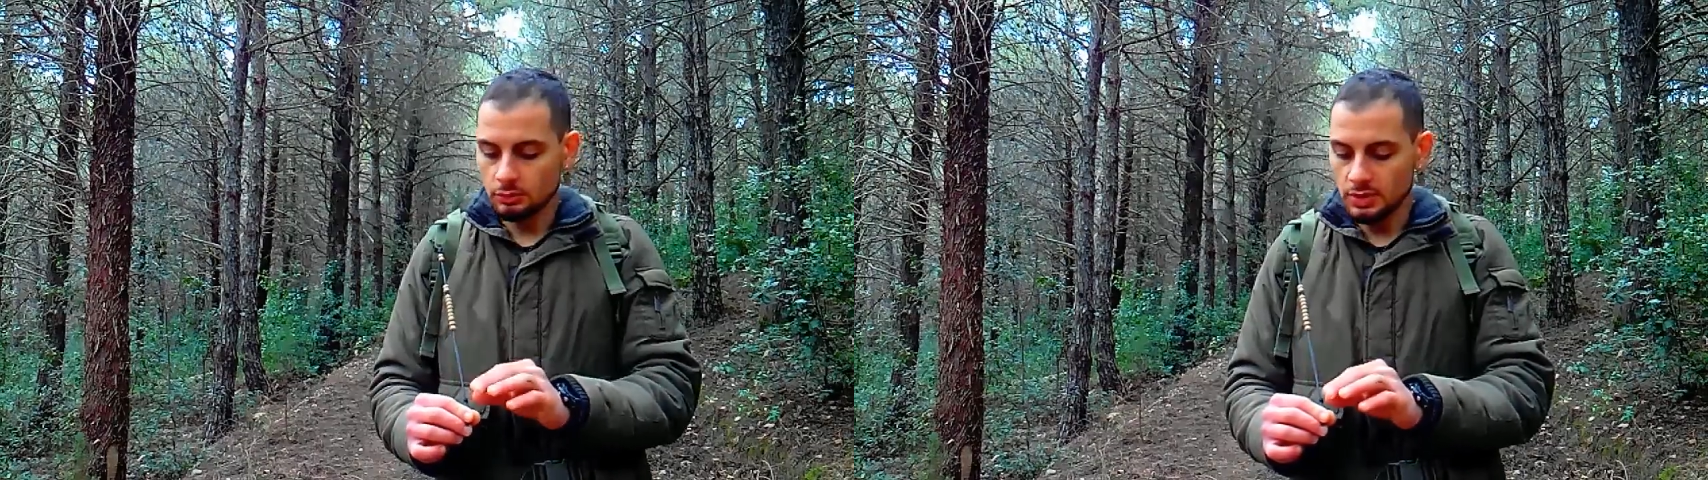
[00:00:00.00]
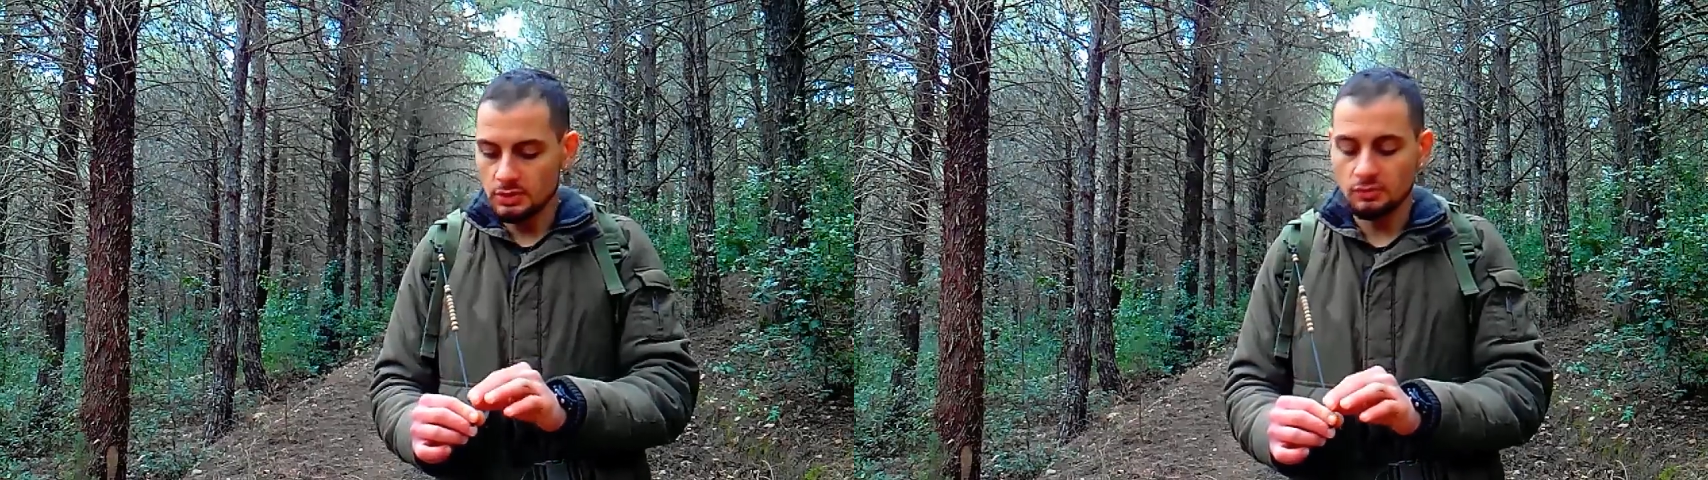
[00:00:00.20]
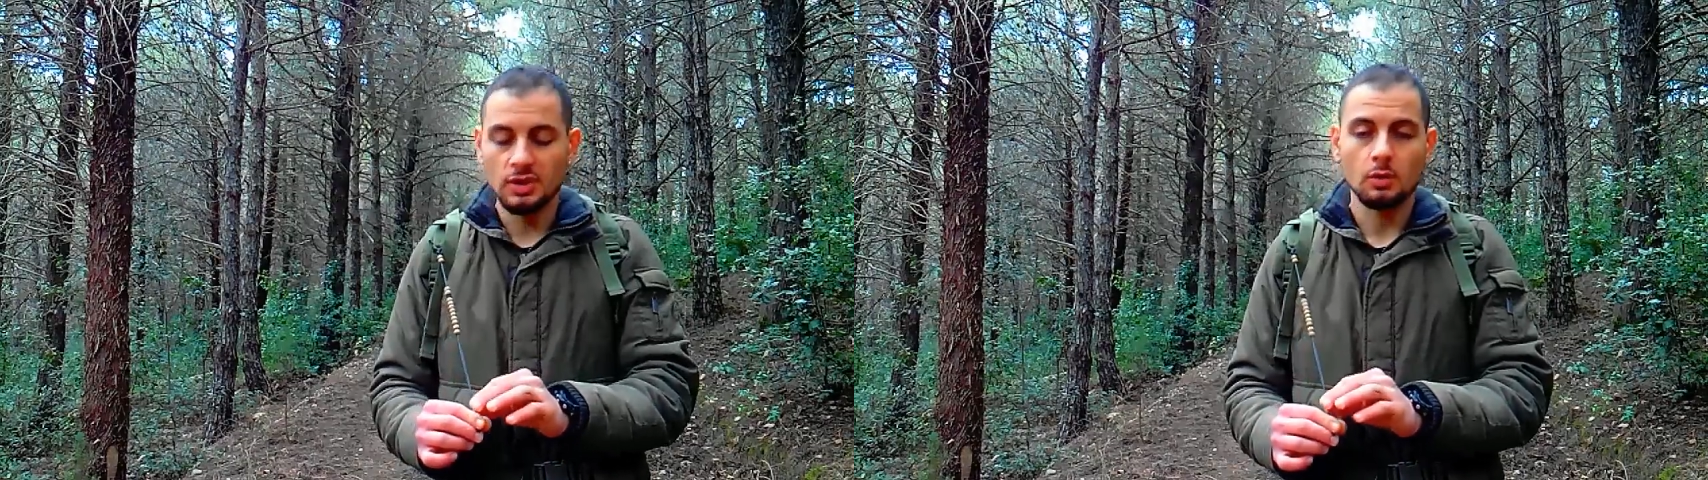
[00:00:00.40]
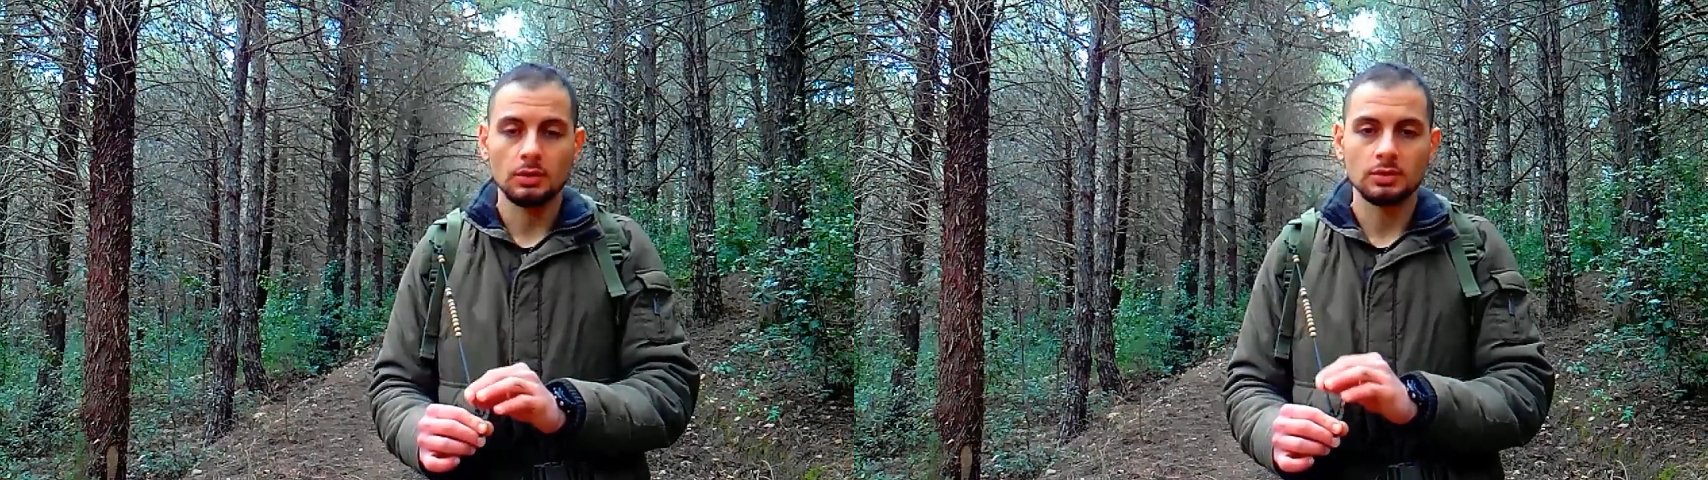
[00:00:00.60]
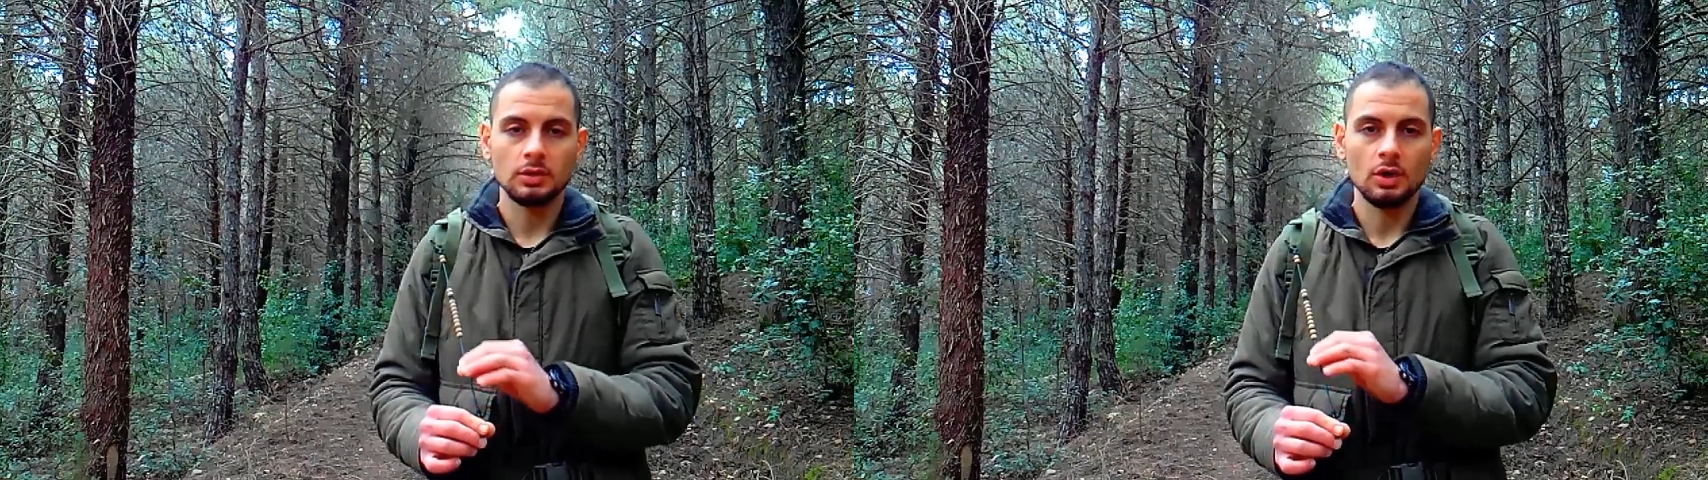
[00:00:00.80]
utilizzo fino a
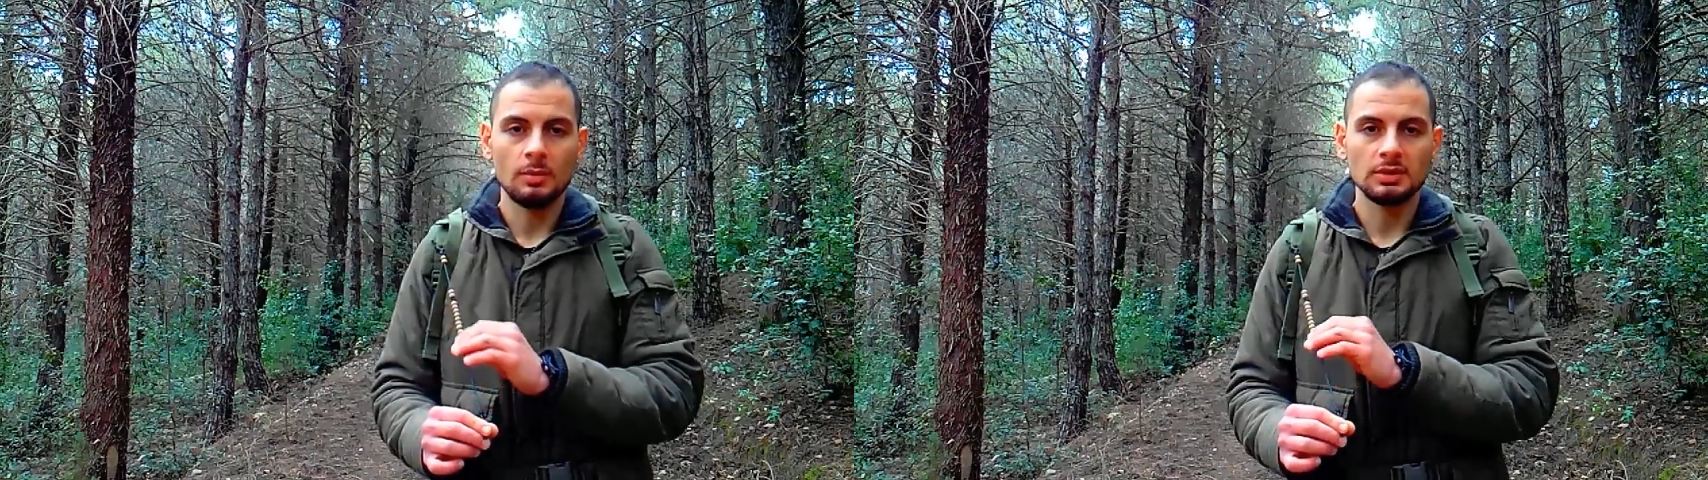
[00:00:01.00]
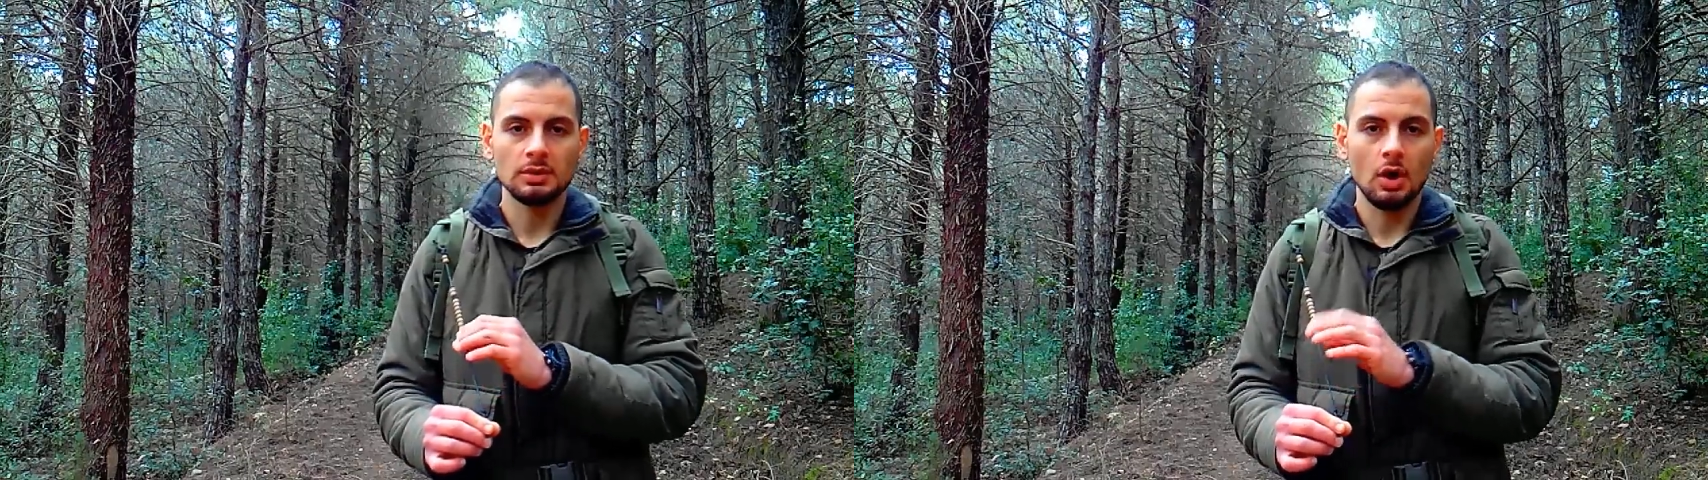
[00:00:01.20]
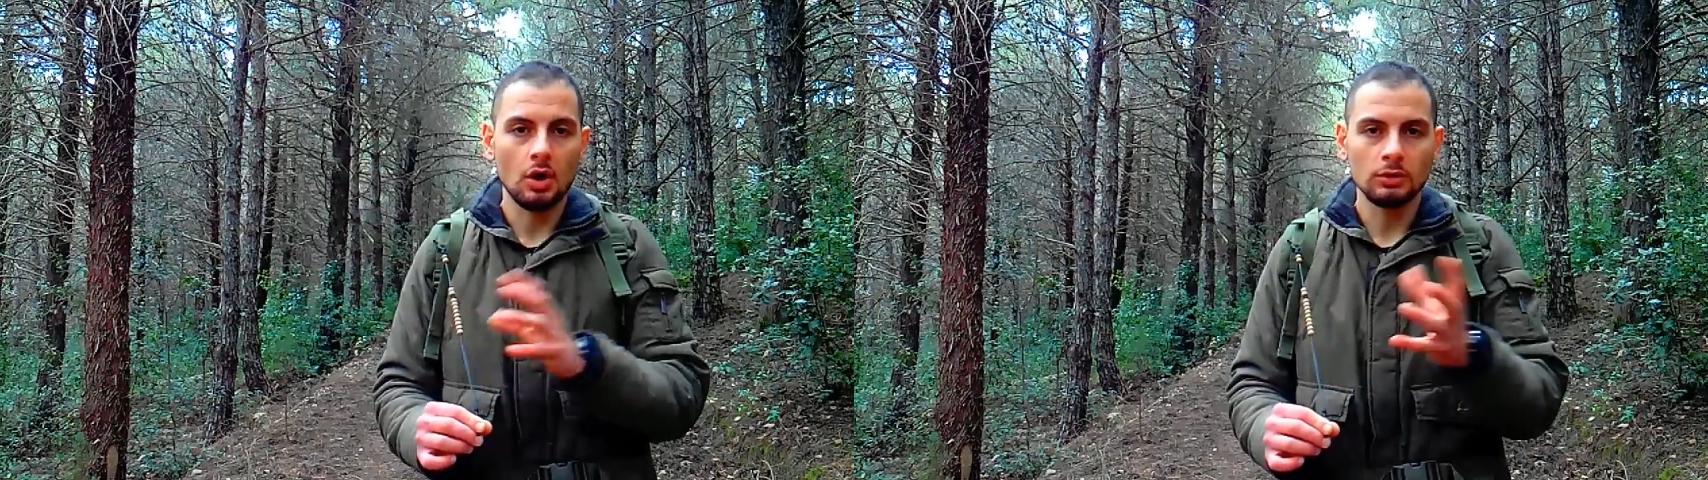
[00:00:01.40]
4 chilometri,